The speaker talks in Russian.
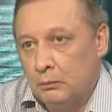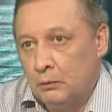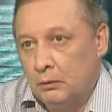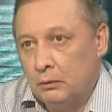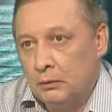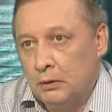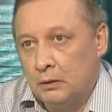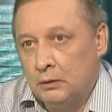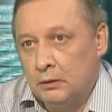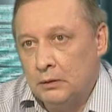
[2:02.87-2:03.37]
я
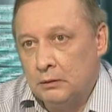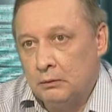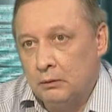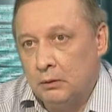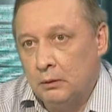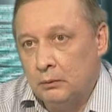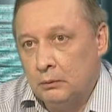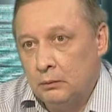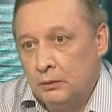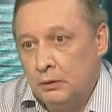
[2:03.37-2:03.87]
бы его так
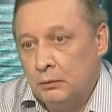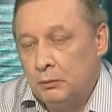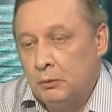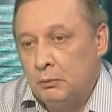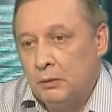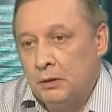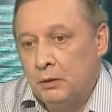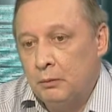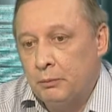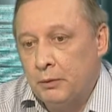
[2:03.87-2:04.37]
назвал. Но, тем
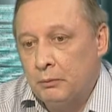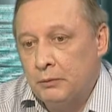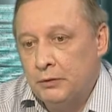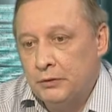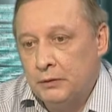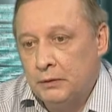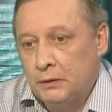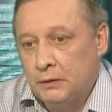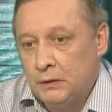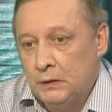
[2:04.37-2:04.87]
не менее,
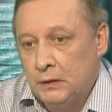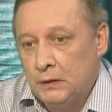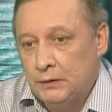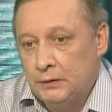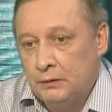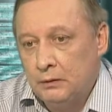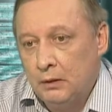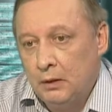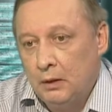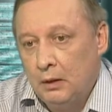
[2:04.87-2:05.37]
промышленность
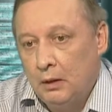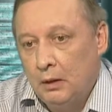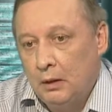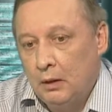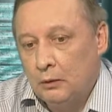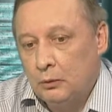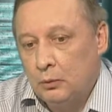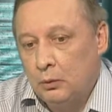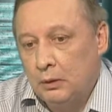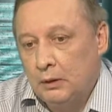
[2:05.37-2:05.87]
есть.
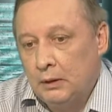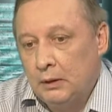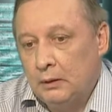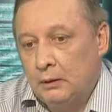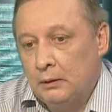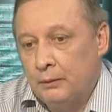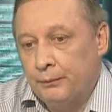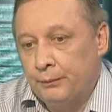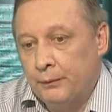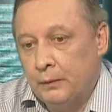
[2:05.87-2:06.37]
Только
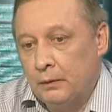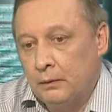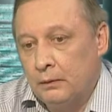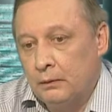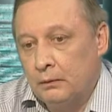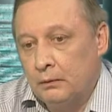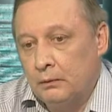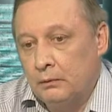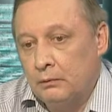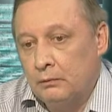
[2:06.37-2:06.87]

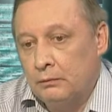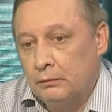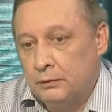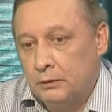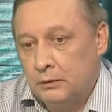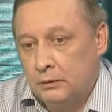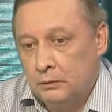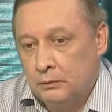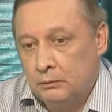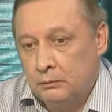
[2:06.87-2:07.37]
э,
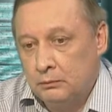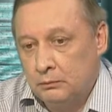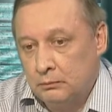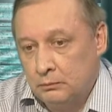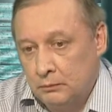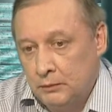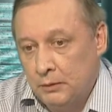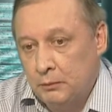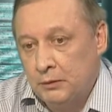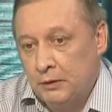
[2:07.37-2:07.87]
в,
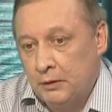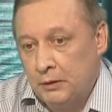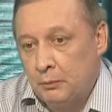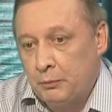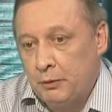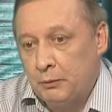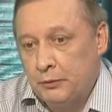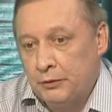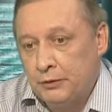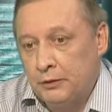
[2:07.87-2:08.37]
именно
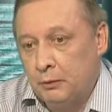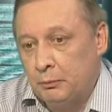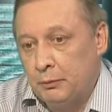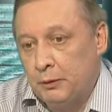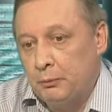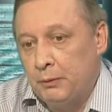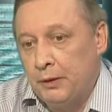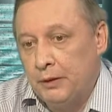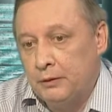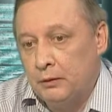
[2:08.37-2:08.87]
на
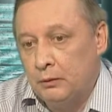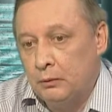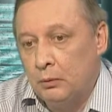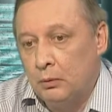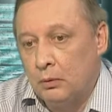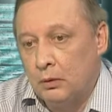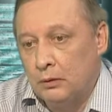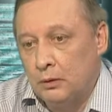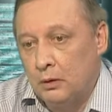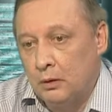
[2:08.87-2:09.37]
промышленных предприятиях
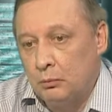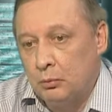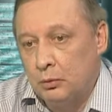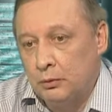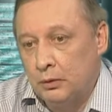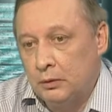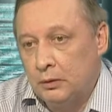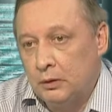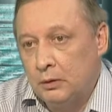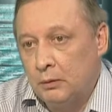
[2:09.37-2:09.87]
города
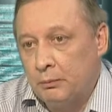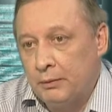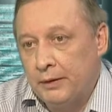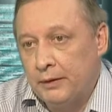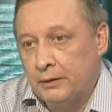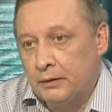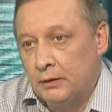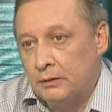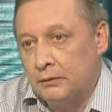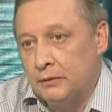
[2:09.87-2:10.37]
работает где-то
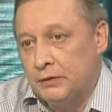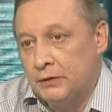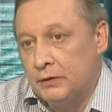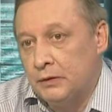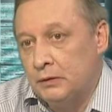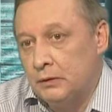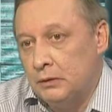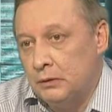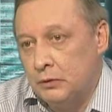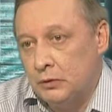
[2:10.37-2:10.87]
порядка
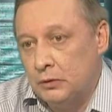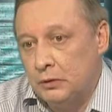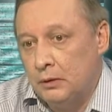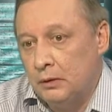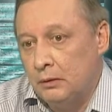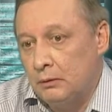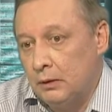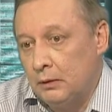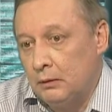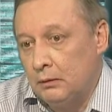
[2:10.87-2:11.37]
20 тысяч
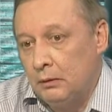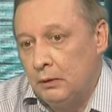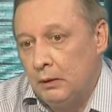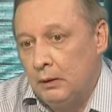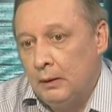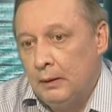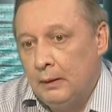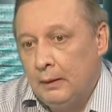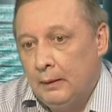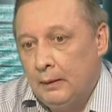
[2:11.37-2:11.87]
человек –
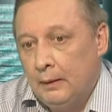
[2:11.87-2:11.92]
